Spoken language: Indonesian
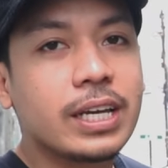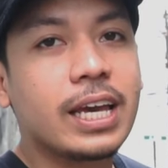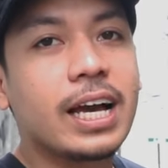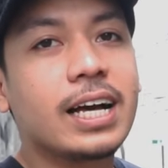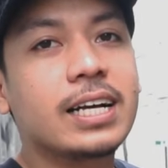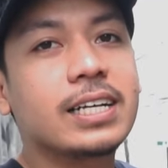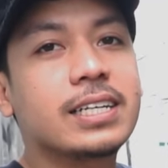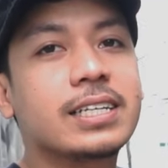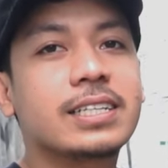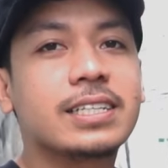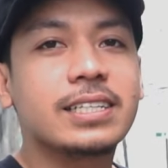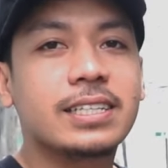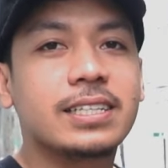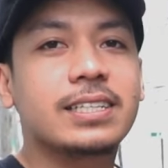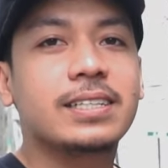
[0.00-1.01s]
yang
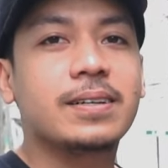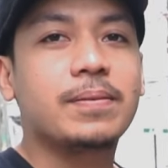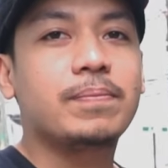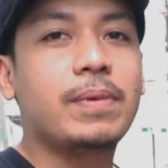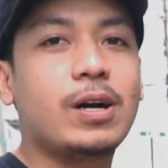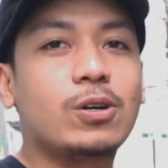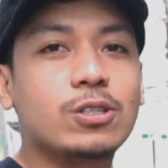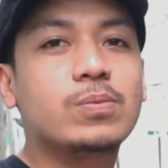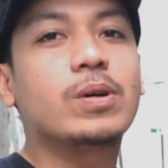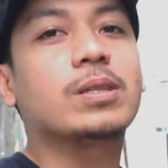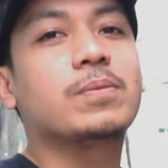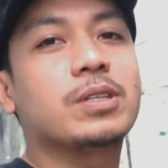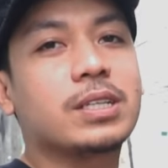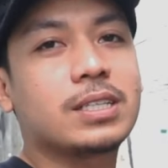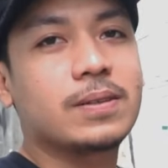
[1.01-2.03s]
bagus
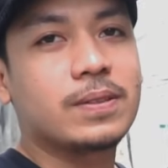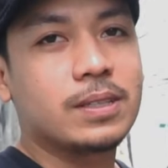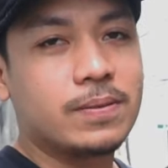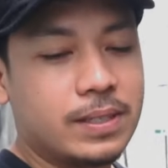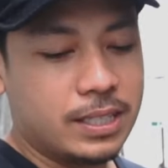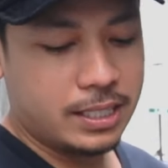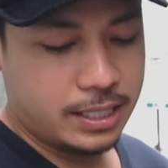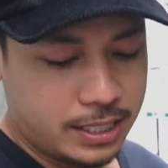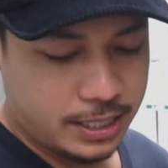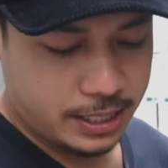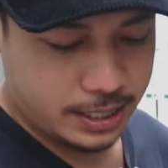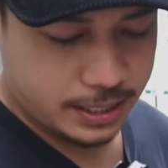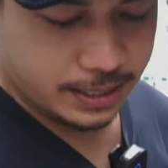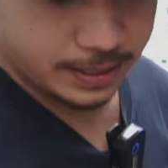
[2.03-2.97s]
buat motor teman-teman.